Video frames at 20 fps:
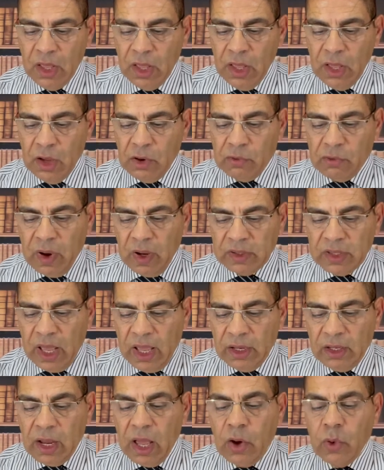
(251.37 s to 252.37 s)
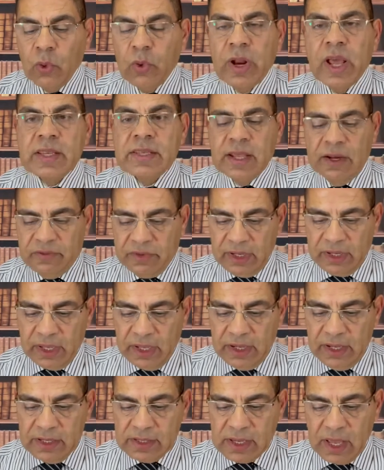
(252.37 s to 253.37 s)
فوضع الله أناسا في
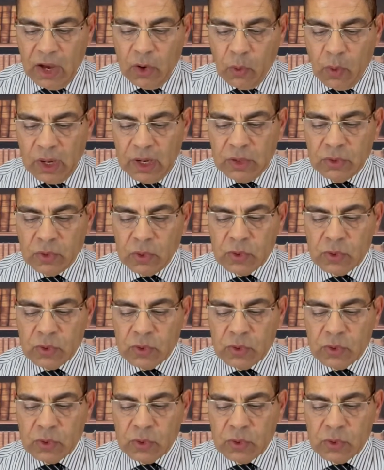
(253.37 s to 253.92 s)
الكنيسة أولا